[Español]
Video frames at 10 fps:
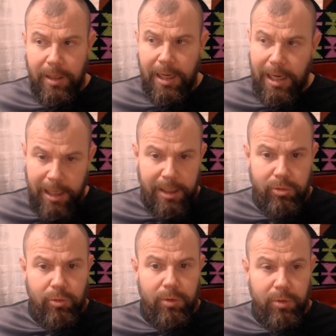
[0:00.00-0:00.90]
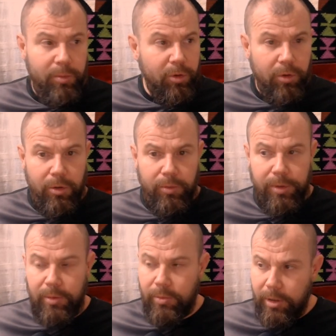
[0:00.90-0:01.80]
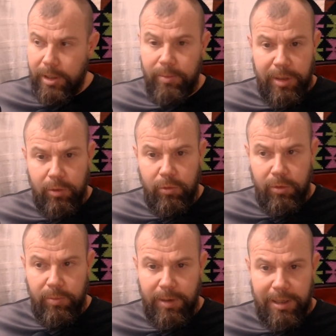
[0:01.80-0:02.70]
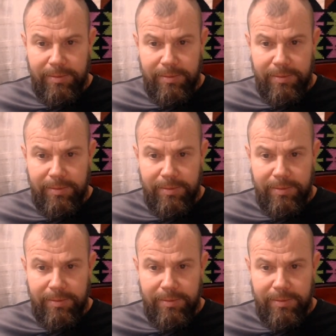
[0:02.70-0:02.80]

al rato volvemos con lo mismo, él me culpa.